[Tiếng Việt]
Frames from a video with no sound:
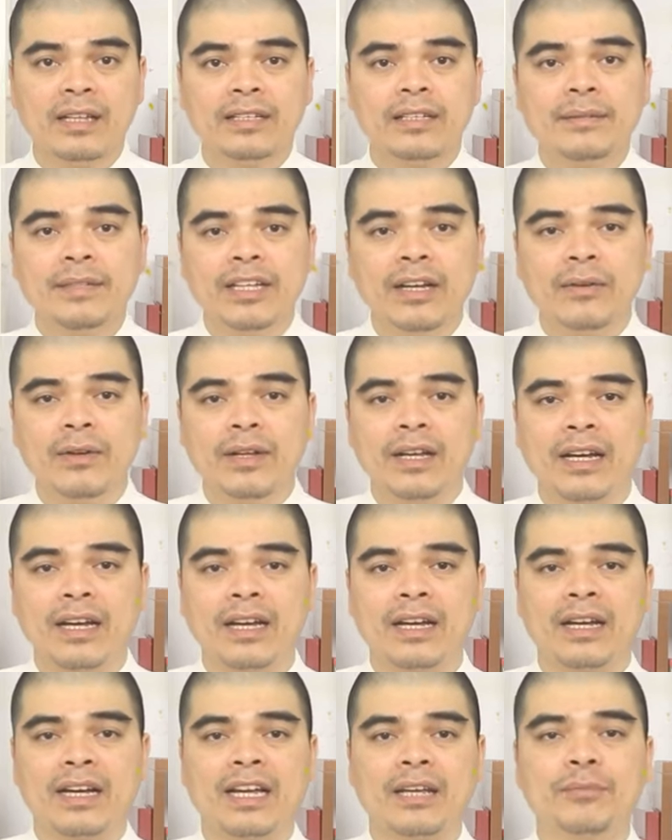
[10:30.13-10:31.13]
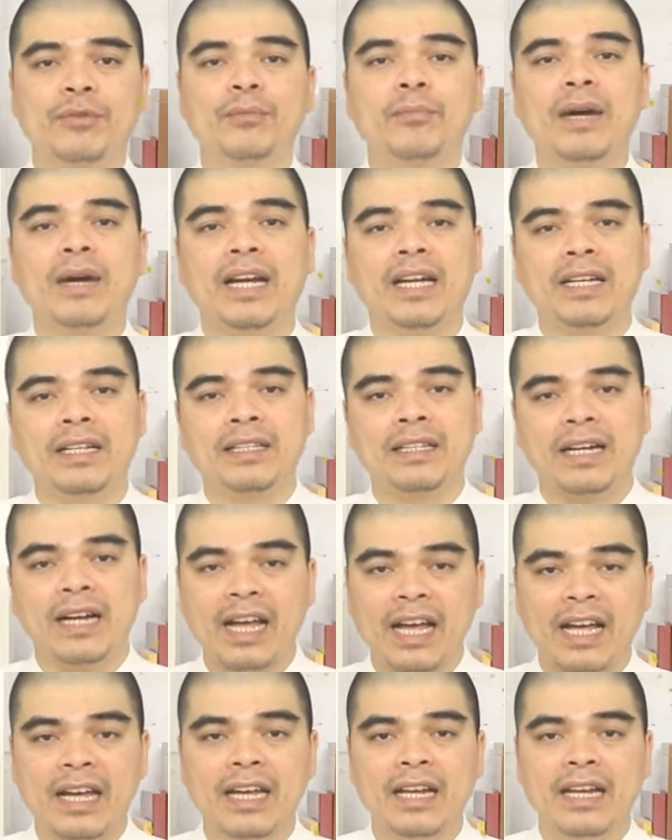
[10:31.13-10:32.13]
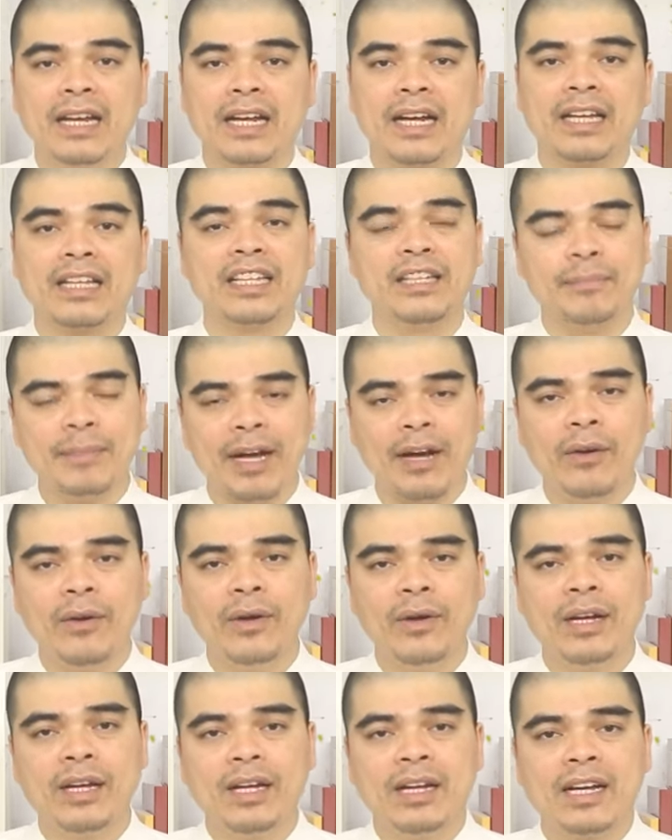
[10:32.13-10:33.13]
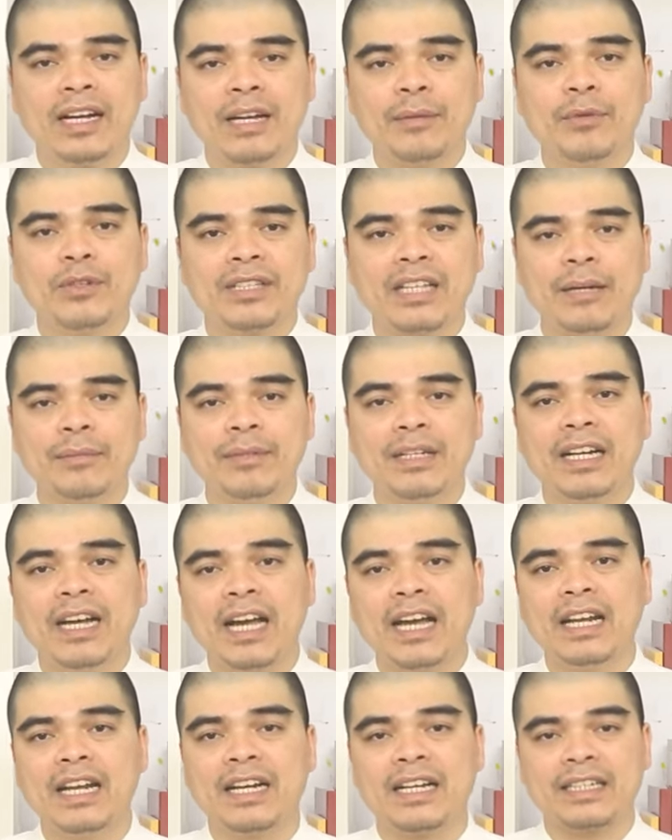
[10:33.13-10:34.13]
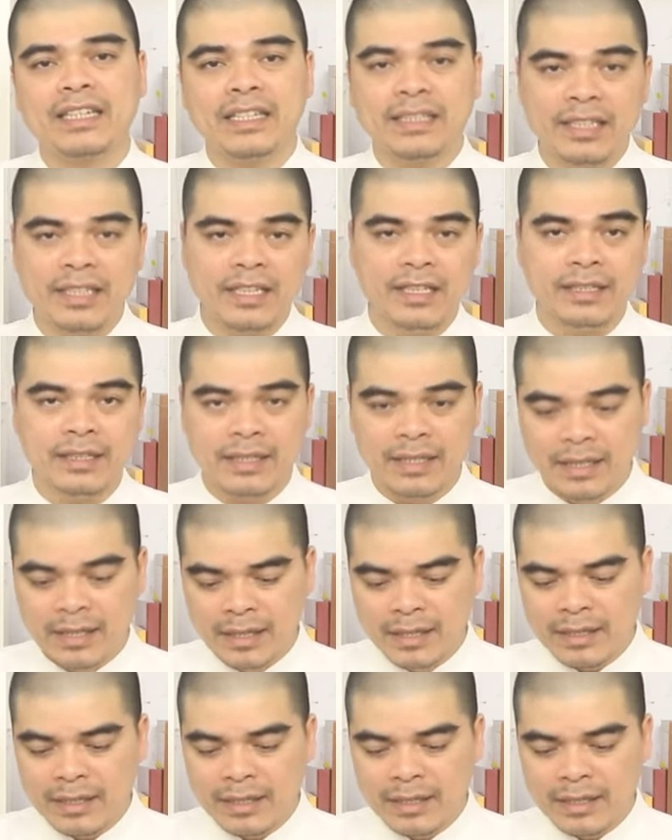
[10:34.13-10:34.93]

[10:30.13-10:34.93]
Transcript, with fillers: Tiếp theo là ngày mùng 7 tháng 2 là ngày Kỷ Mão, ngày mùng 8 tháng 2 là ngày Canh Thìn.